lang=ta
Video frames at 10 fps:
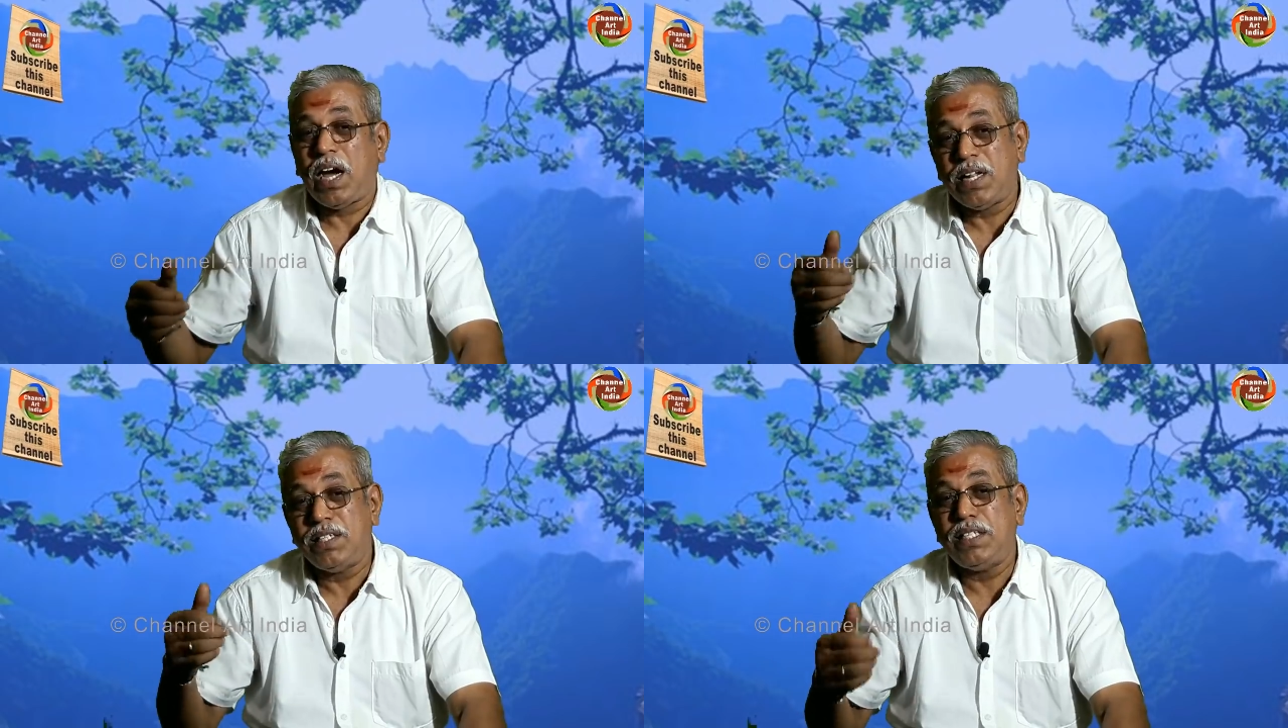
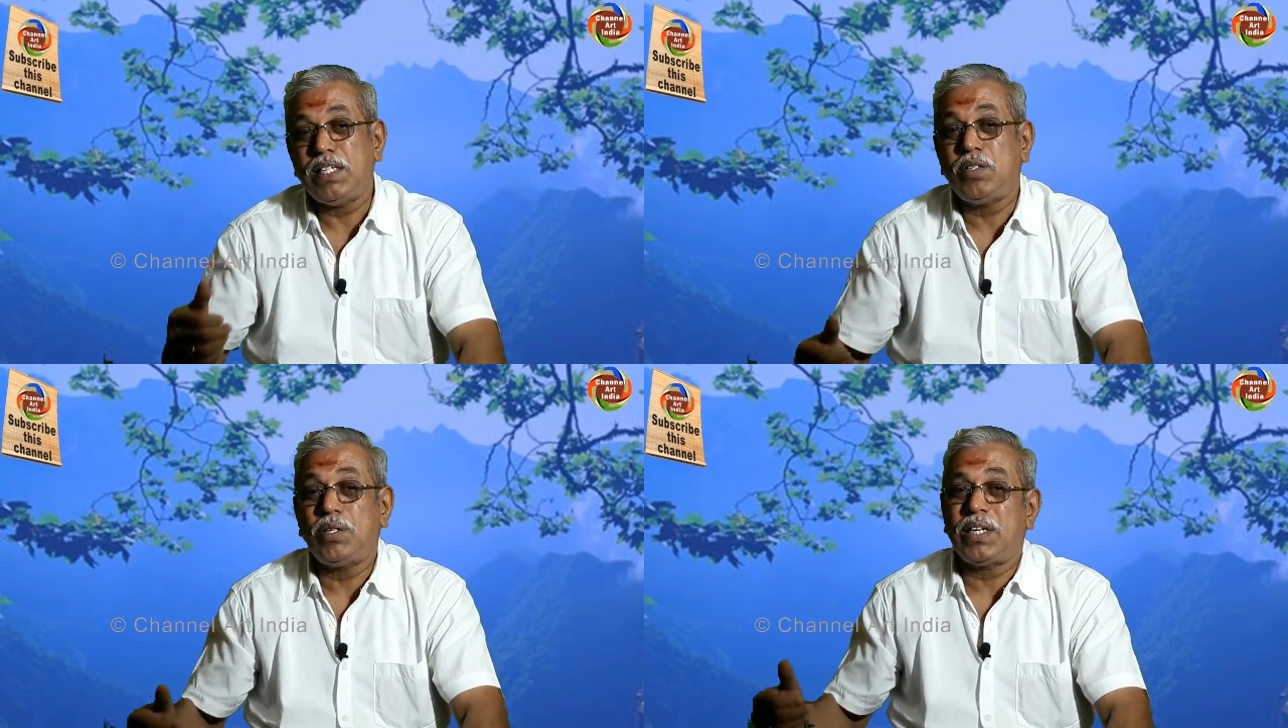அது
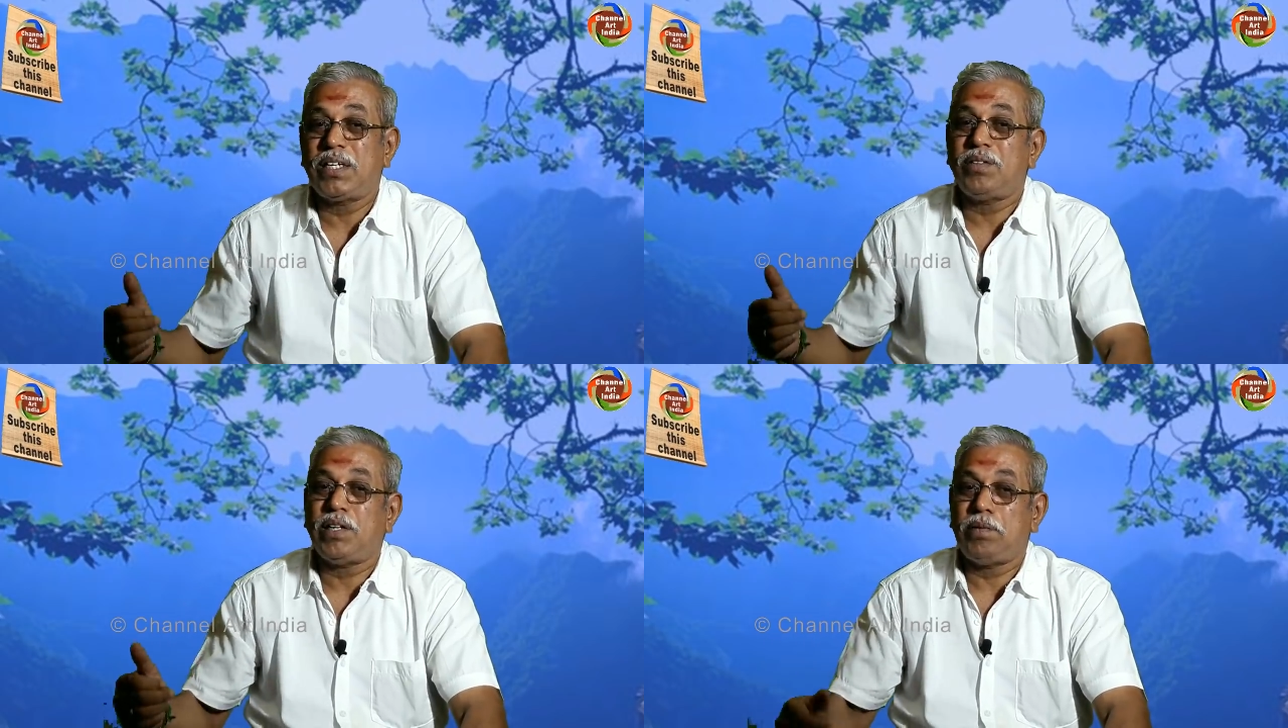
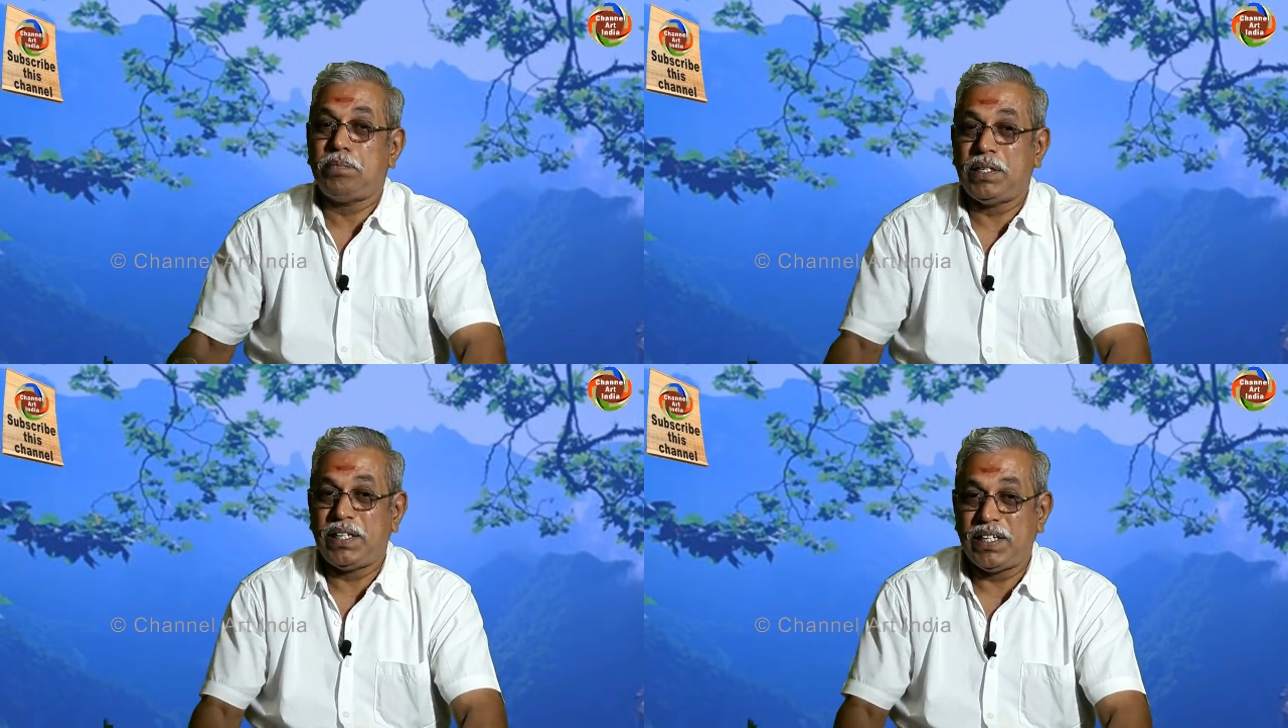நீங்குவதற்கு
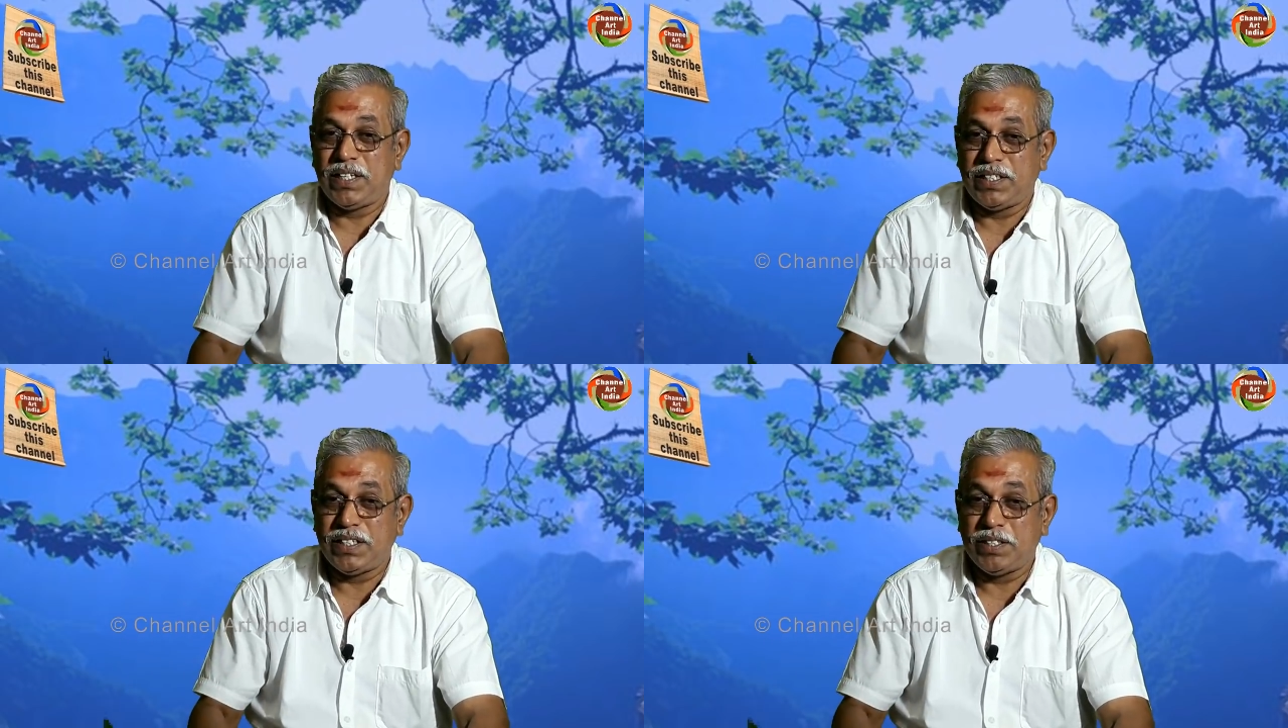வாய்ப்பு
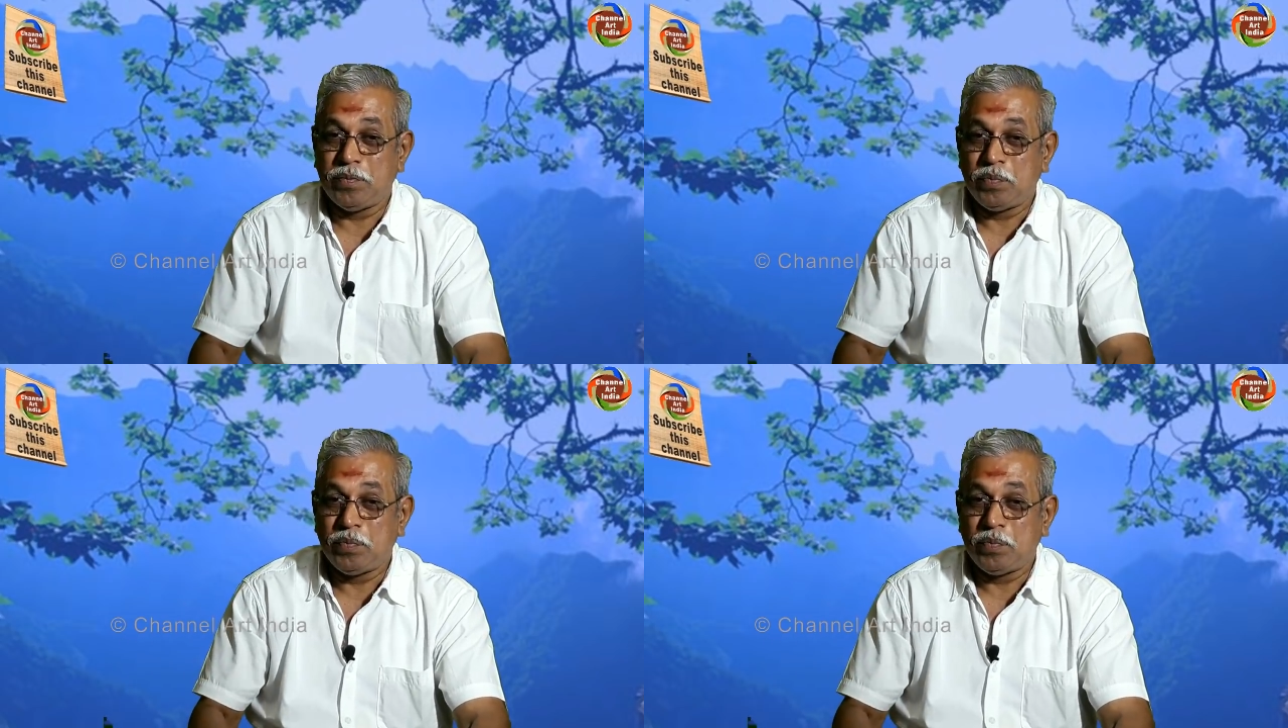இருக்கிறது